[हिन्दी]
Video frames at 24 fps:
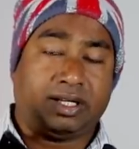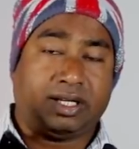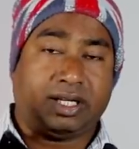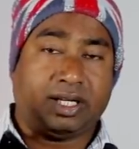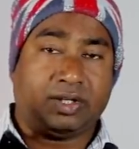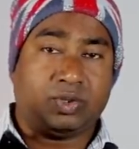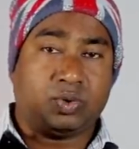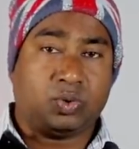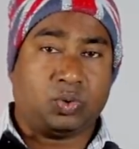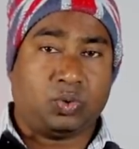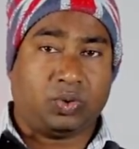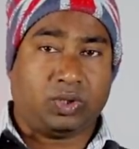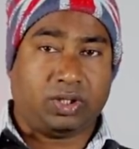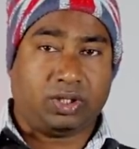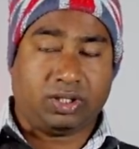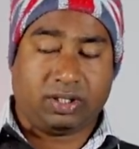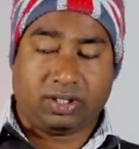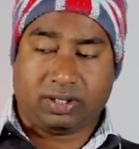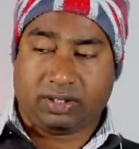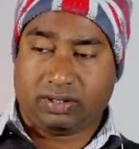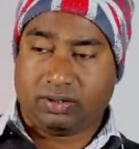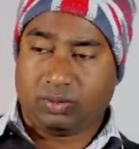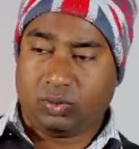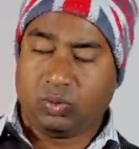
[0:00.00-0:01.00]
का जो
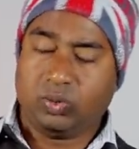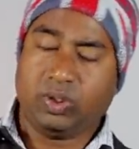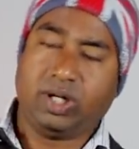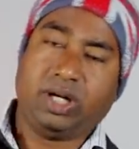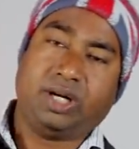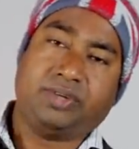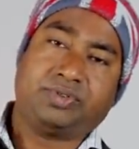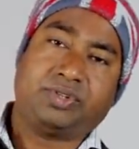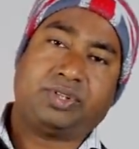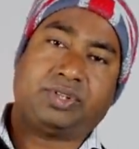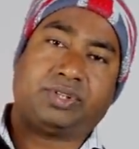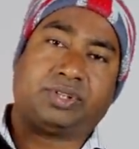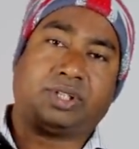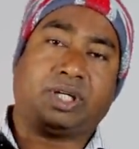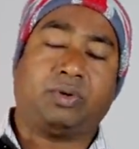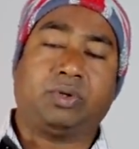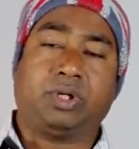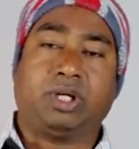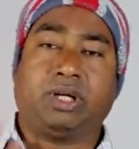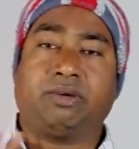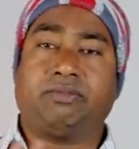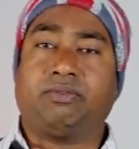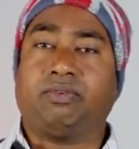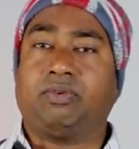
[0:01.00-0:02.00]
गूगल एडसेंस
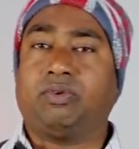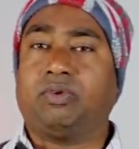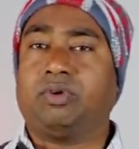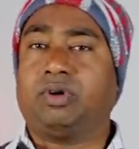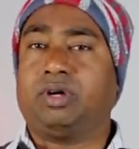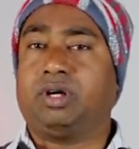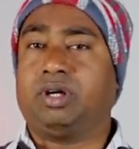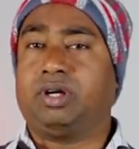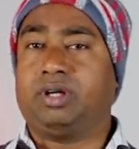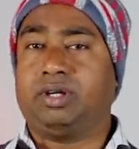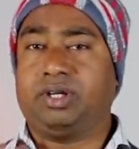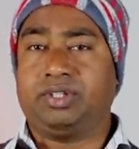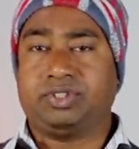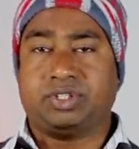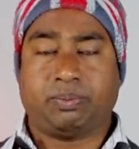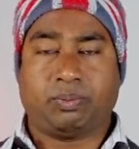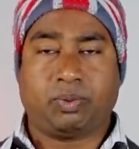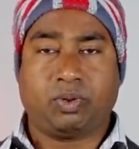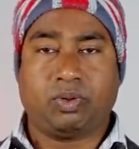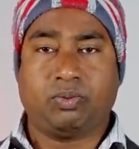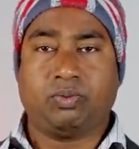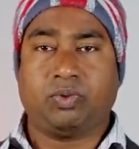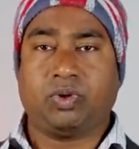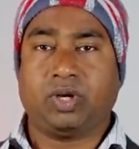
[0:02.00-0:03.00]
अकाउंट है वो
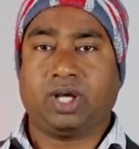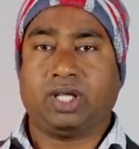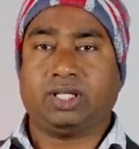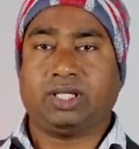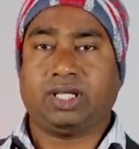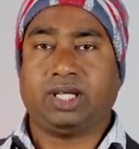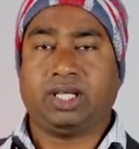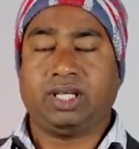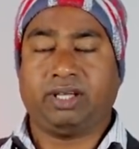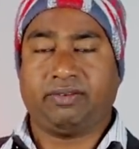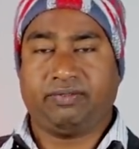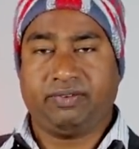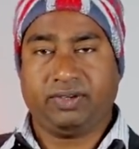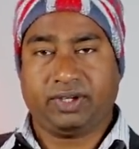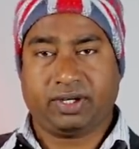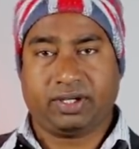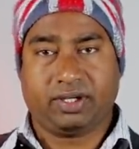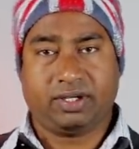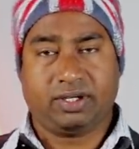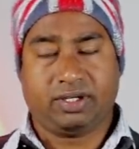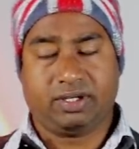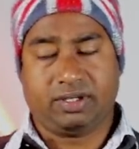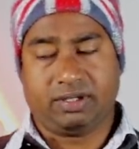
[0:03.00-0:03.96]
डिसअप्रूव हो जाता है या फिर